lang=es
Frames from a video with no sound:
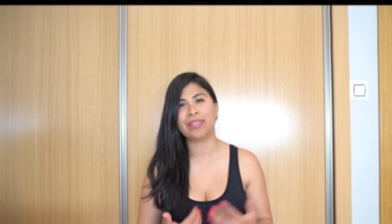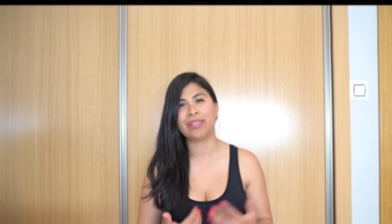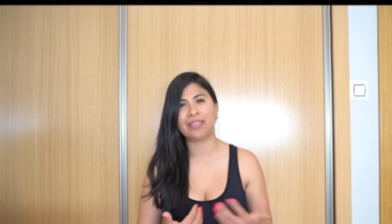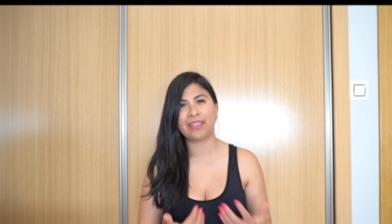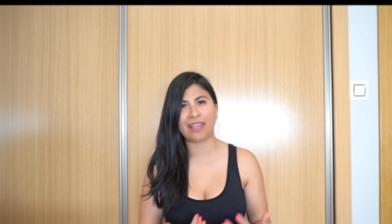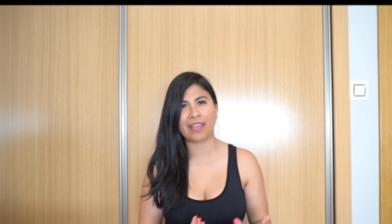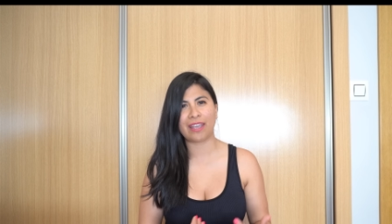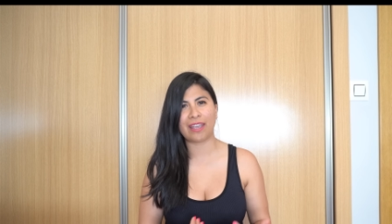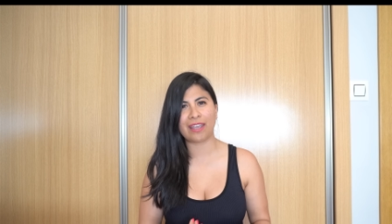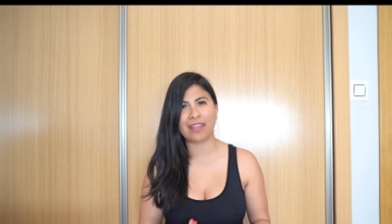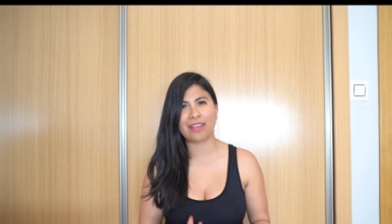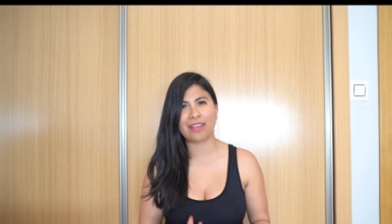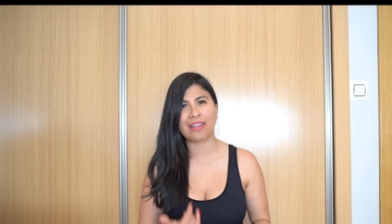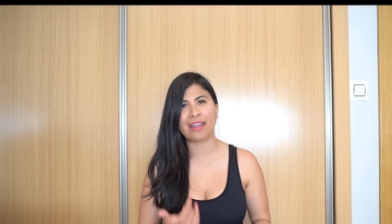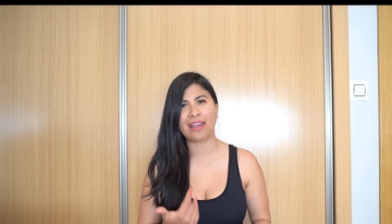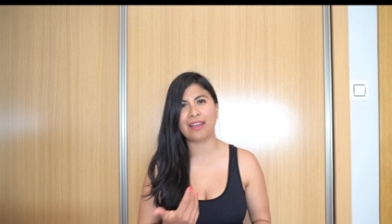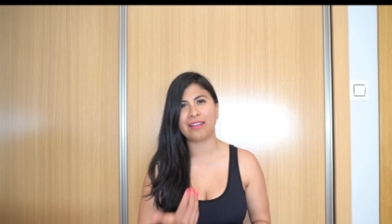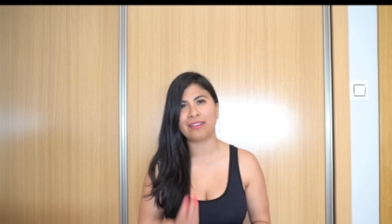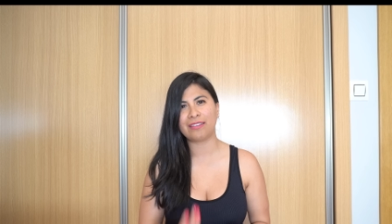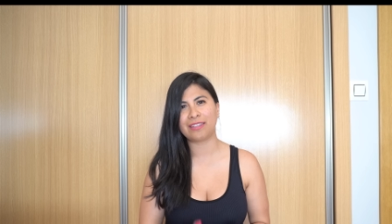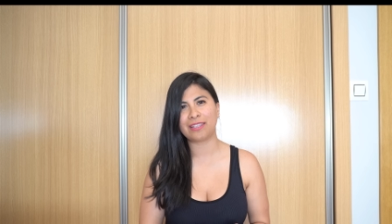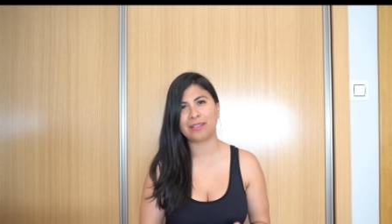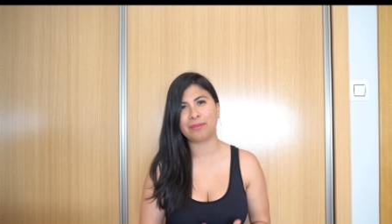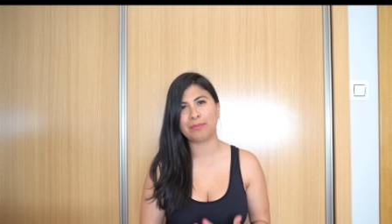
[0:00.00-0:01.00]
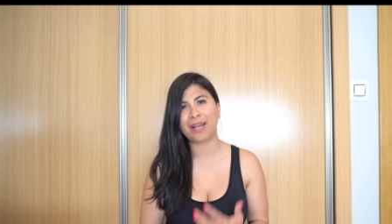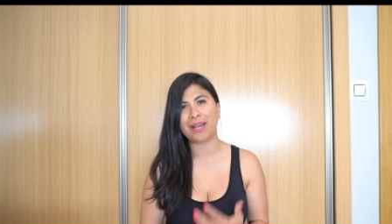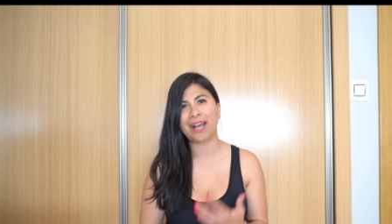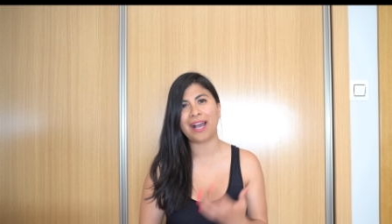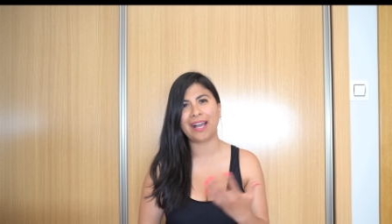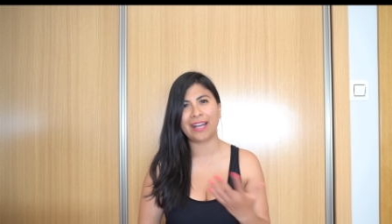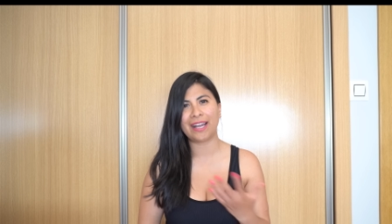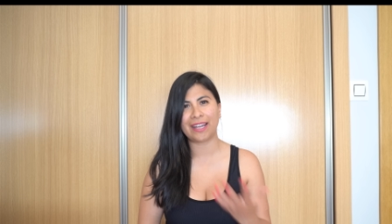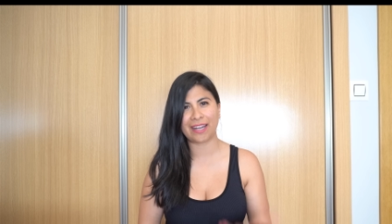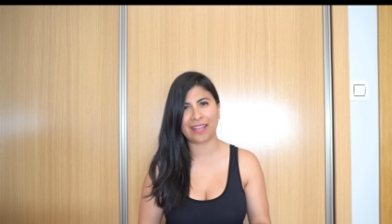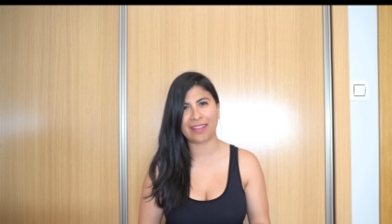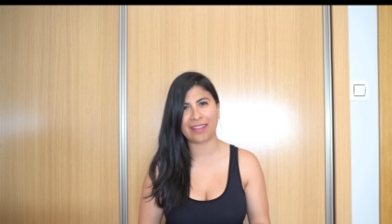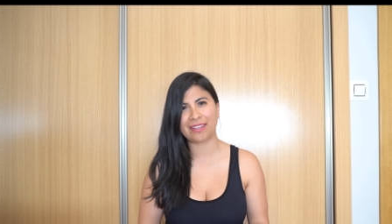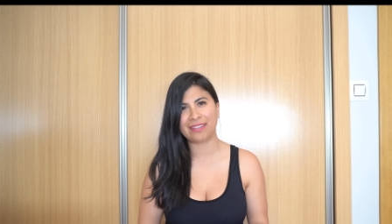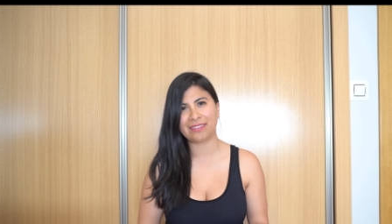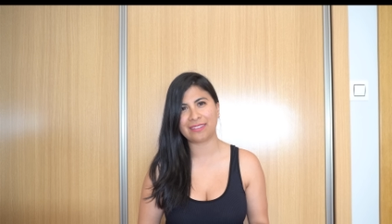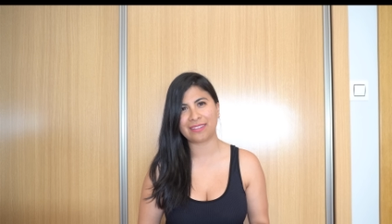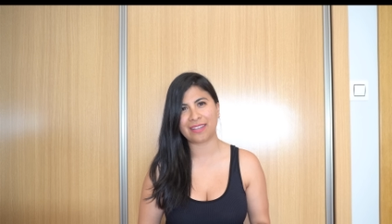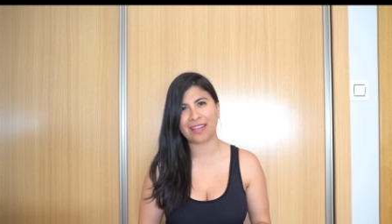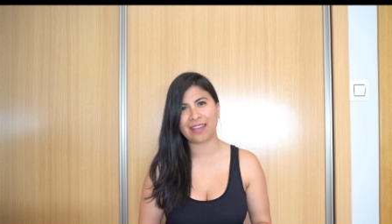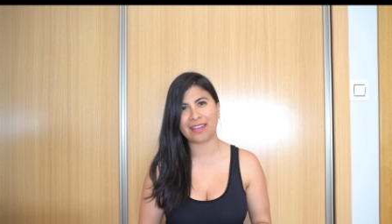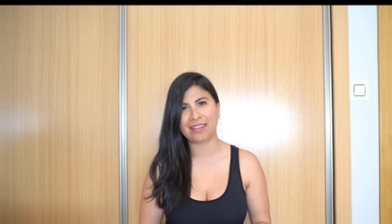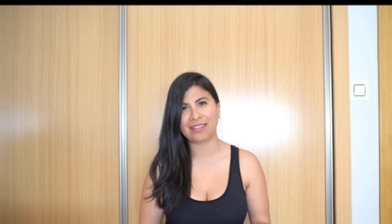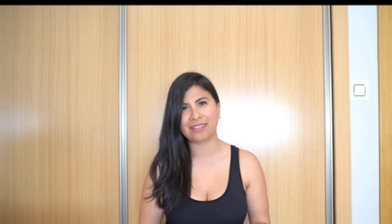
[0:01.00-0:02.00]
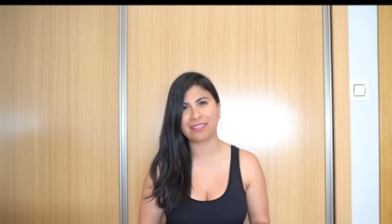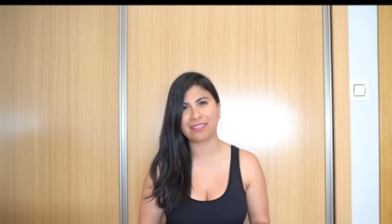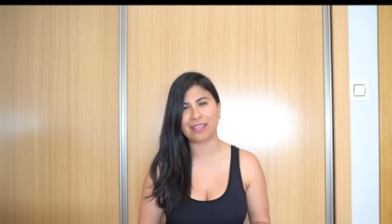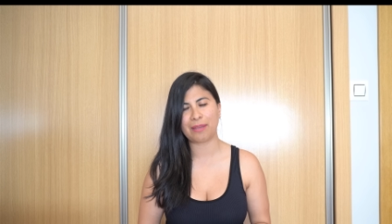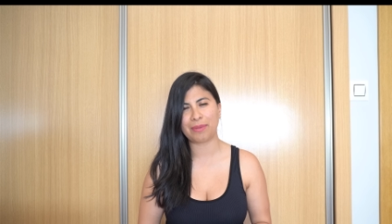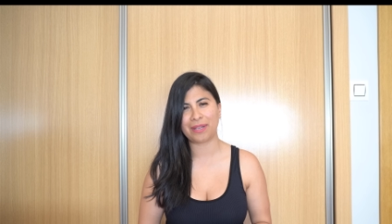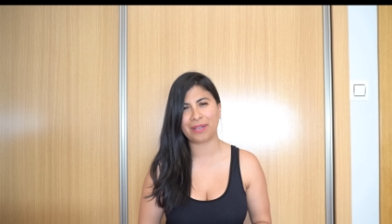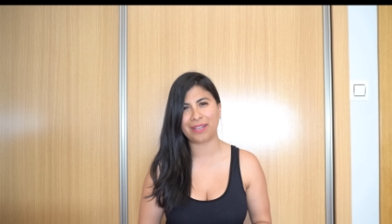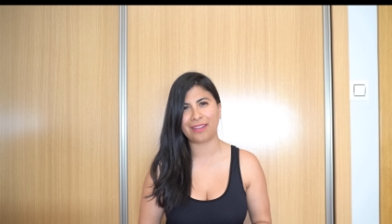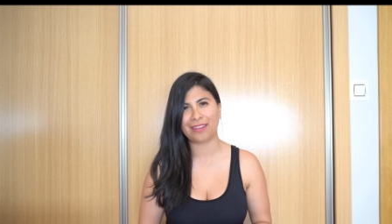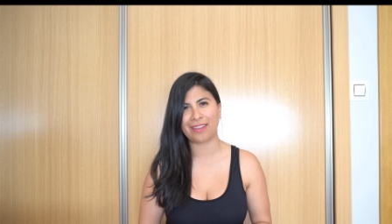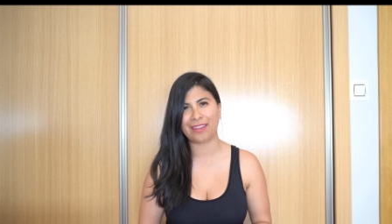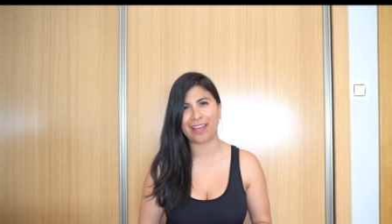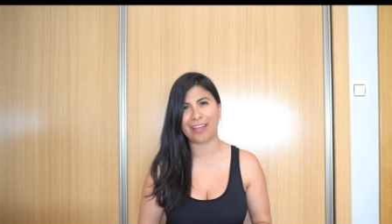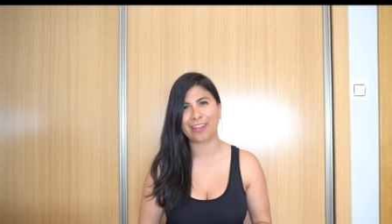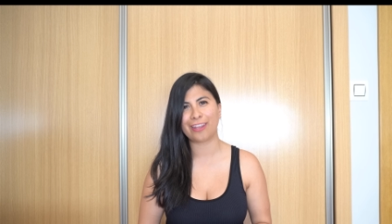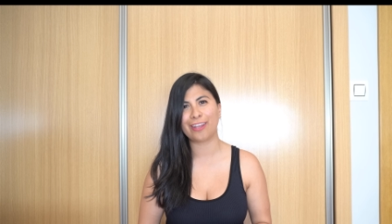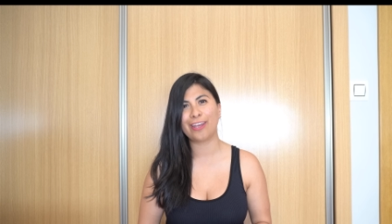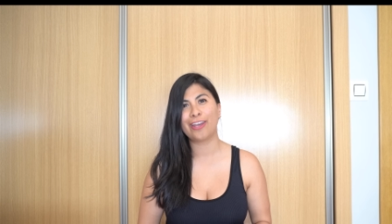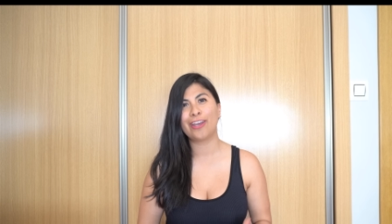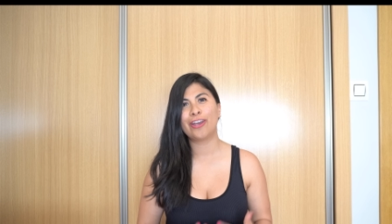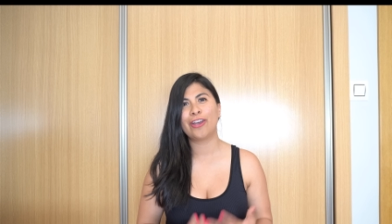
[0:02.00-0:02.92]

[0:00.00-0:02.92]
y que ella encima agradezca esa habilidad.